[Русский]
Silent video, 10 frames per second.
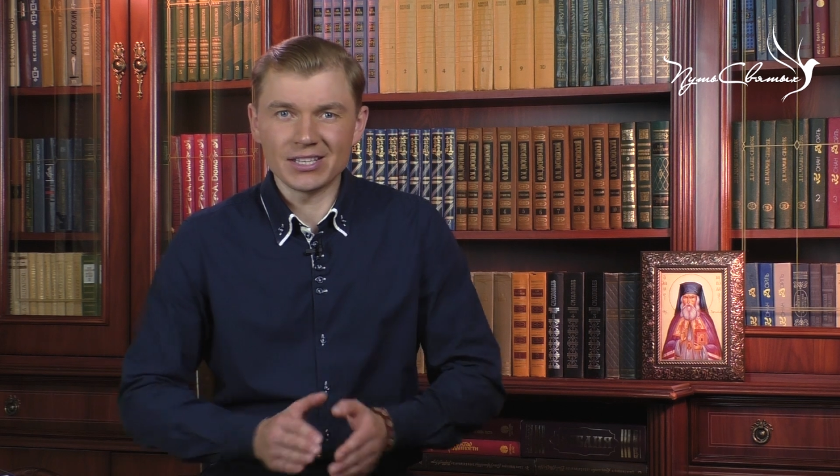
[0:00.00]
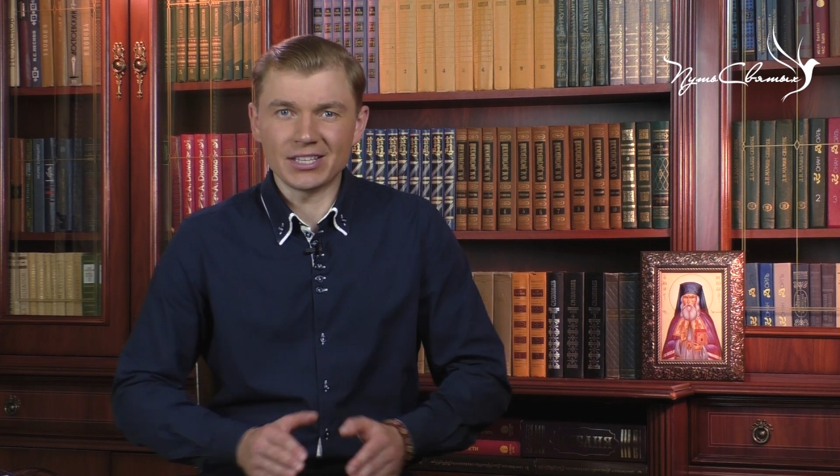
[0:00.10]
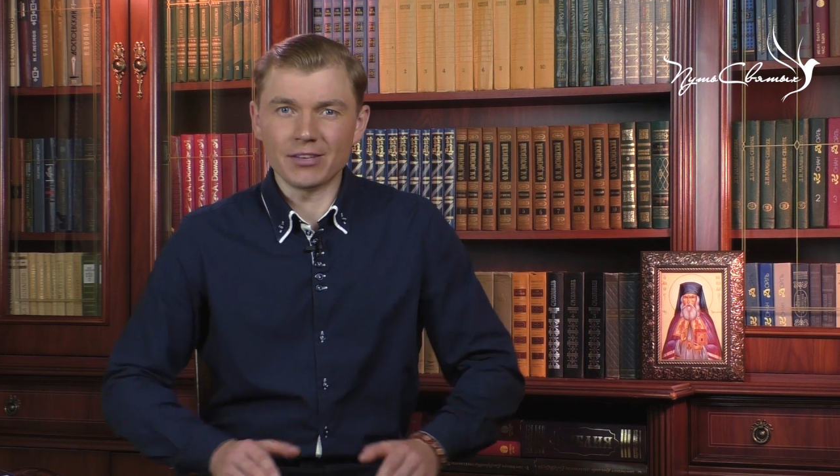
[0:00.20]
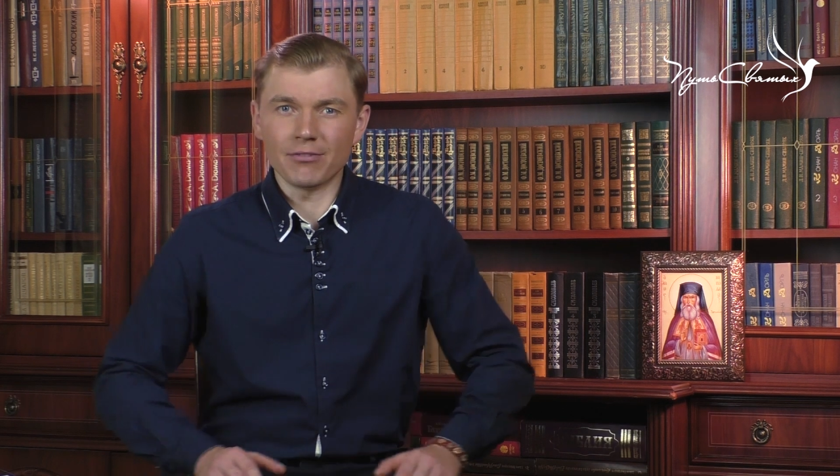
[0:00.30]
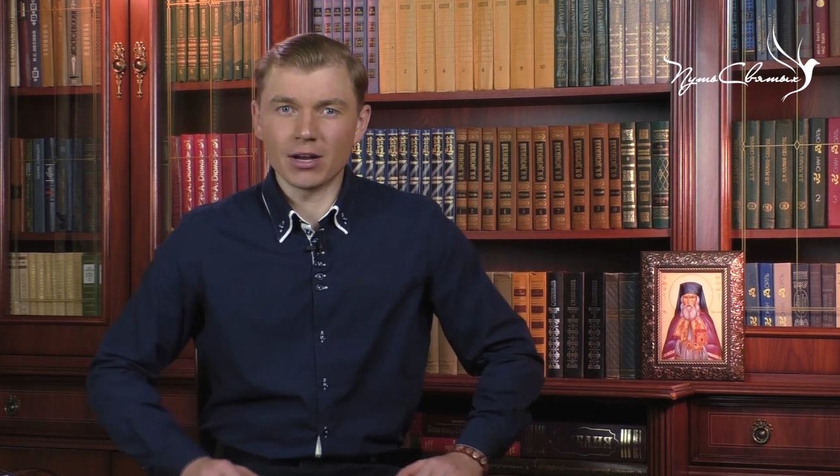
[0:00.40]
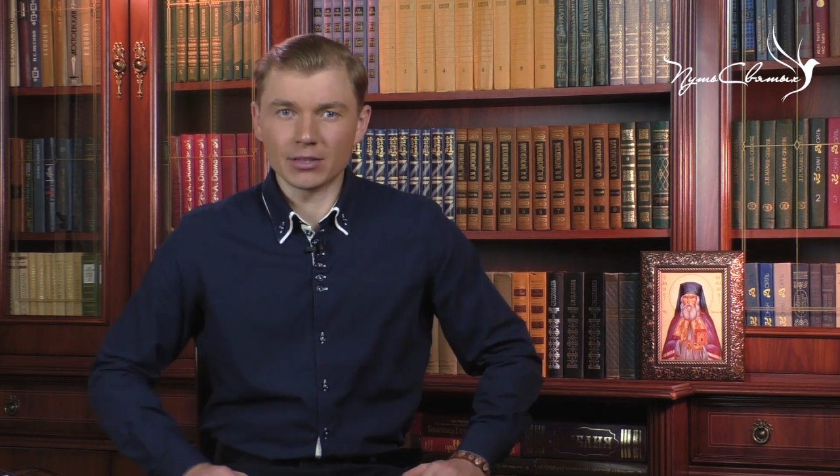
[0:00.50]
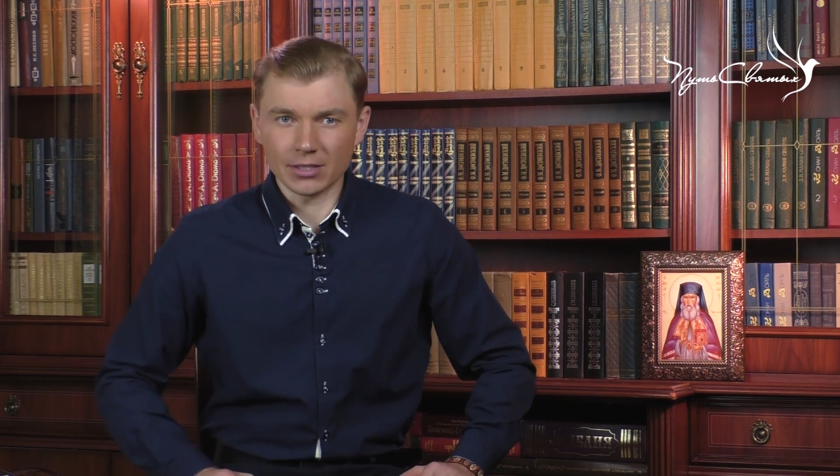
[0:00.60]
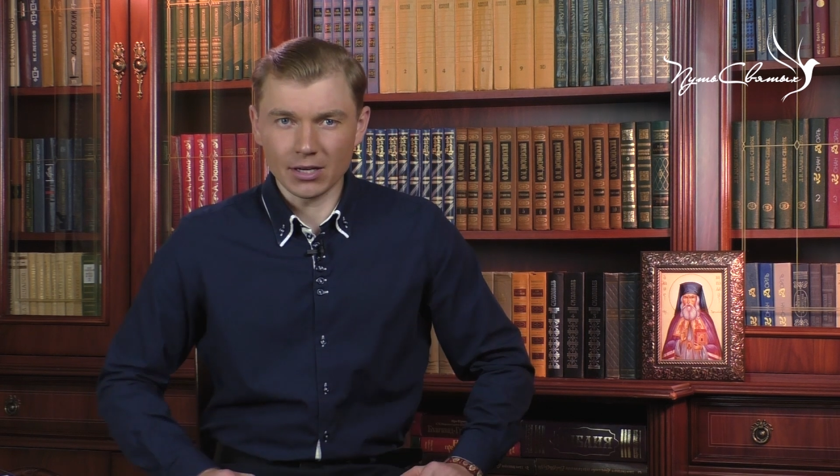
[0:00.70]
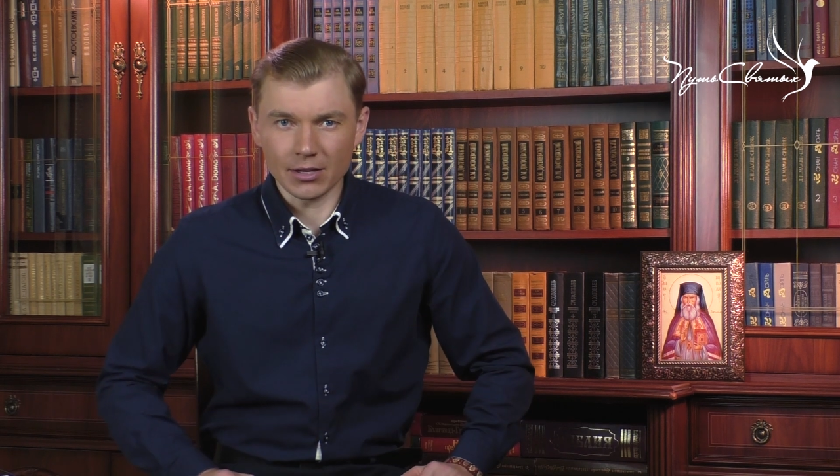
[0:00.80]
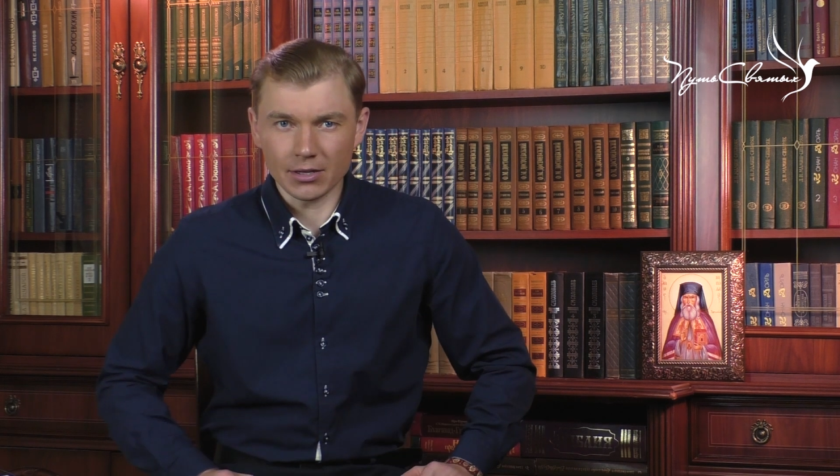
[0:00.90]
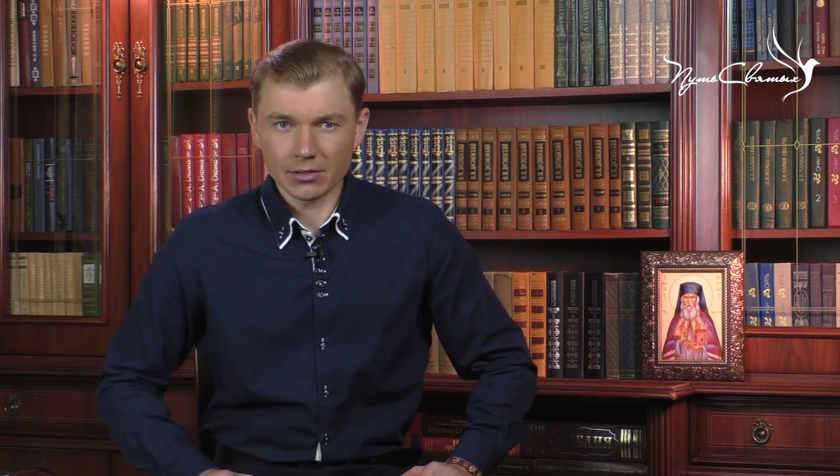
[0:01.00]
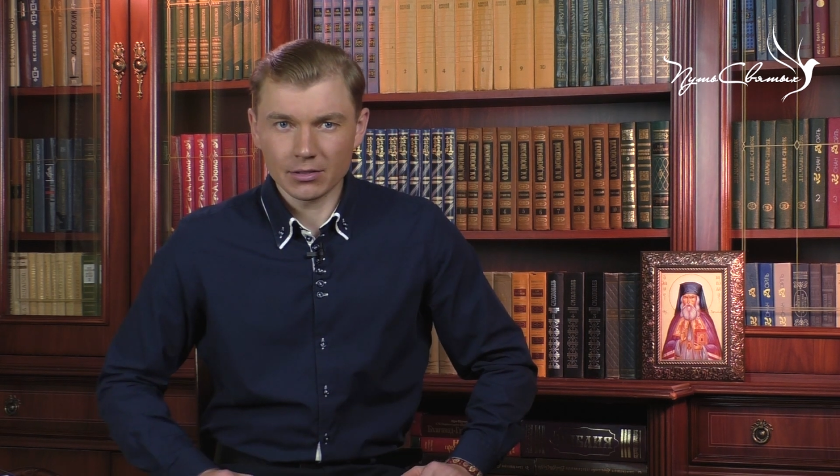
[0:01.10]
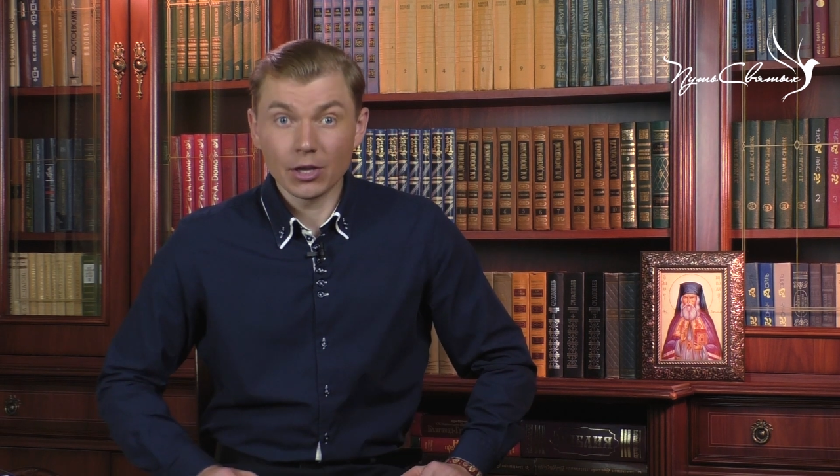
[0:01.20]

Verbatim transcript: язык Евангелия